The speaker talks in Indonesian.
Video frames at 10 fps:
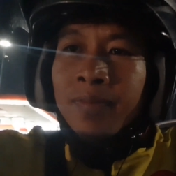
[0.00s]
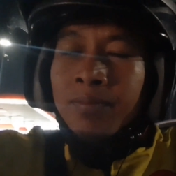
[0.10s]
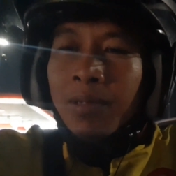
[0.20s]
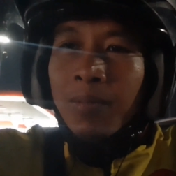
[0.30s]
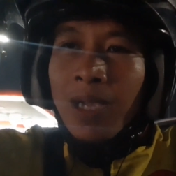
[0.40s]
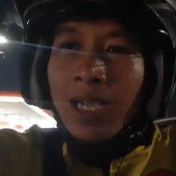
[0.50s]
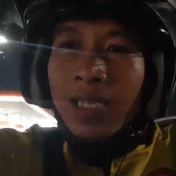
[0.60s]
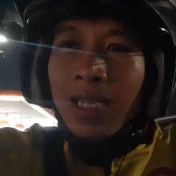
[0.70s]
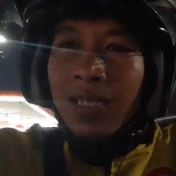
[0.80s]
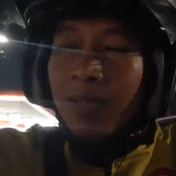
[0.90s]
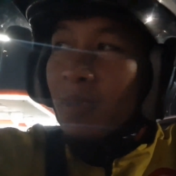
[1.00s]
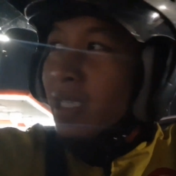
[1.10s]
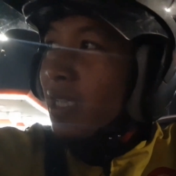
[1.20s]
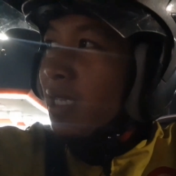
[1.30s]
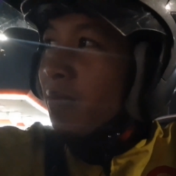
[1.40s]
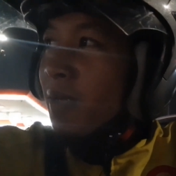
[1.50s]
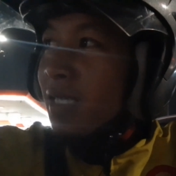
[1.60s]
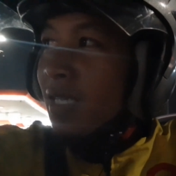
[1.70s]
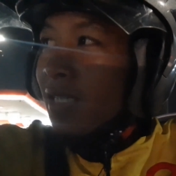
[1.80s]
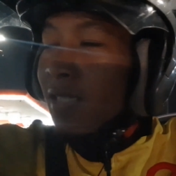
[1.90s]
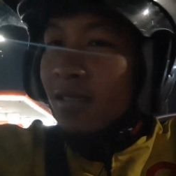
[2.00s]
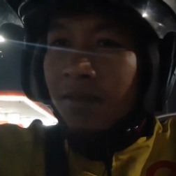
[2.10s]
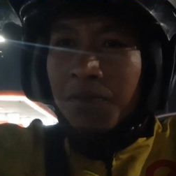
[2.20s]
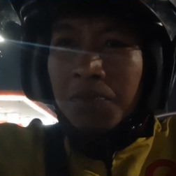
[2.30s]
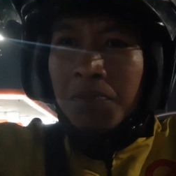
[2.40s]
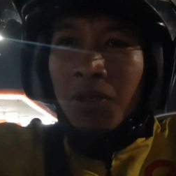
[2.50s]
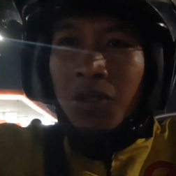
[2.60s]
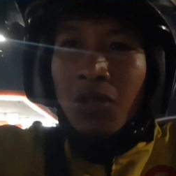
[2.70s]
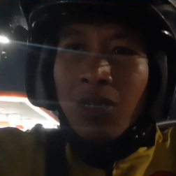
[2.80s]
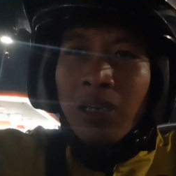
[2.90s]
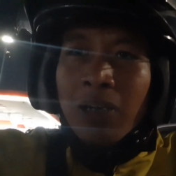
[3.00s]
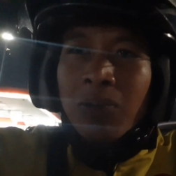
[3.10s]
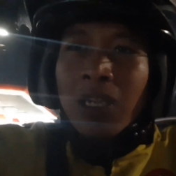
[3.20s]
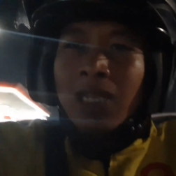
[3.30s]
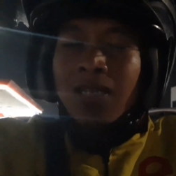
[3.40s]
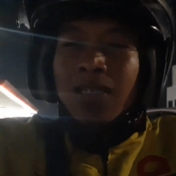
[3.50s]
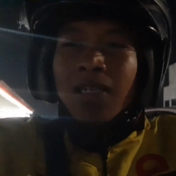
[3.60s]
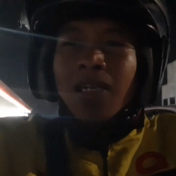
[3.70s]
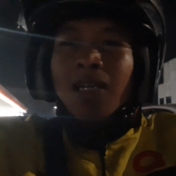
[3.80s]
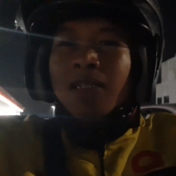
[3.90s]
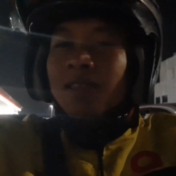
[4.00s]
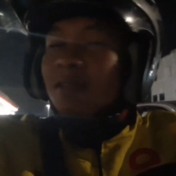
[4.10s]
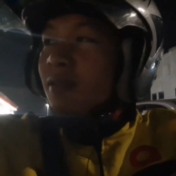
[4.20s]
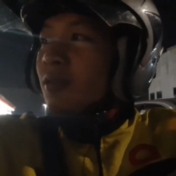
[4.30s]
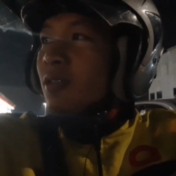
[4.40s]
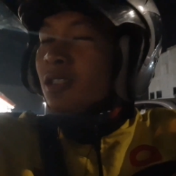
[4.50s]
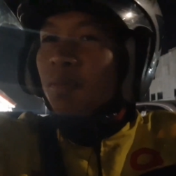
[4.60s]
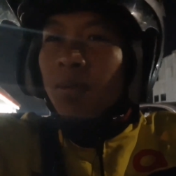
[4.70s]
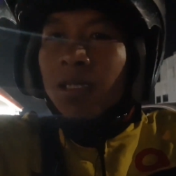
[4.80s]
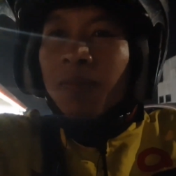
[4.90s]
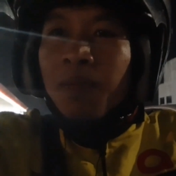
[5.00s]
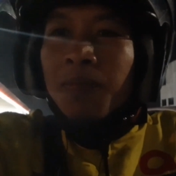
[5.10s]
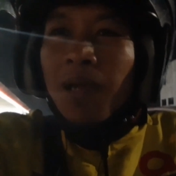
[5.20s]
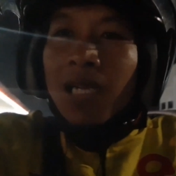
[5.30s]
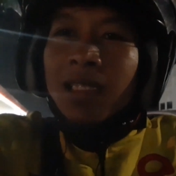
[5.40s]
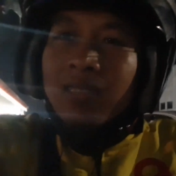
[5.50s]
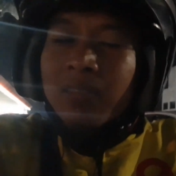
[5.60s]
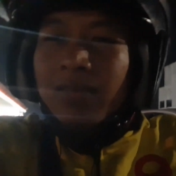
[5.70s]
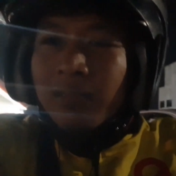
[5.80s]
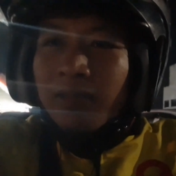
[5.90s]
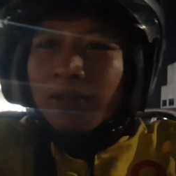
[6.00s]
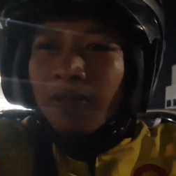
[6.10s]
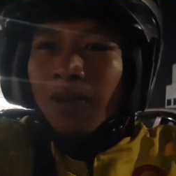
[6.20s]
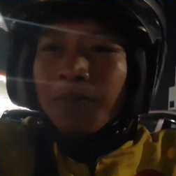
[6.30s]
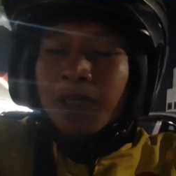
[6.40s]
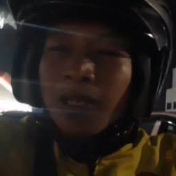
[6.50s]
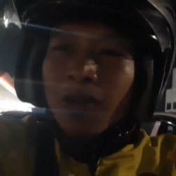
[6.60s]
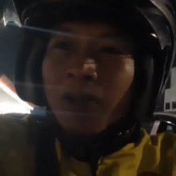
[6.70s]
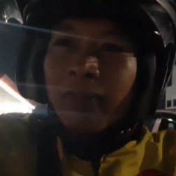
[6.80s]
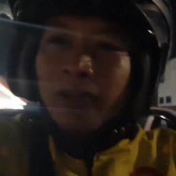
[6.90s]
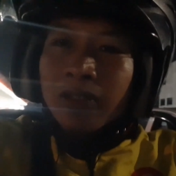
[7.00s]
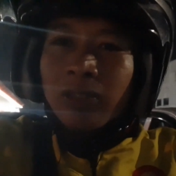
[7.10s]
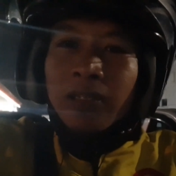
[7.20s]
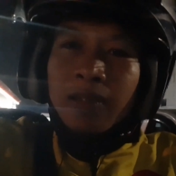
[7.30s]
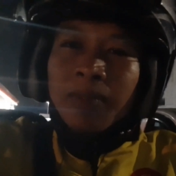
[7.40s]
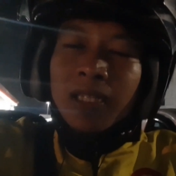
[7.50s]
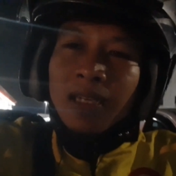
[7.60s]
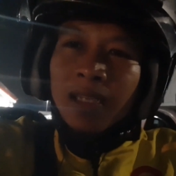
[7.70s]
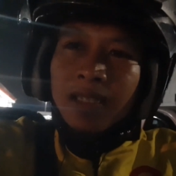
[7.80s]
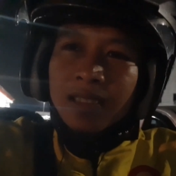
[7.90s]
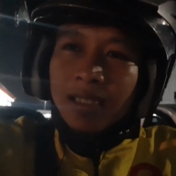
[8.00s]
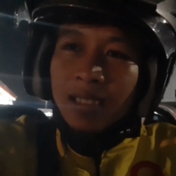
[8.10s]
berbahaya di pagi hari banyak ke motor lalu lalang kendaraan cepet-cepet banget kalau bisa kalau ngoplok nih emang tenang desa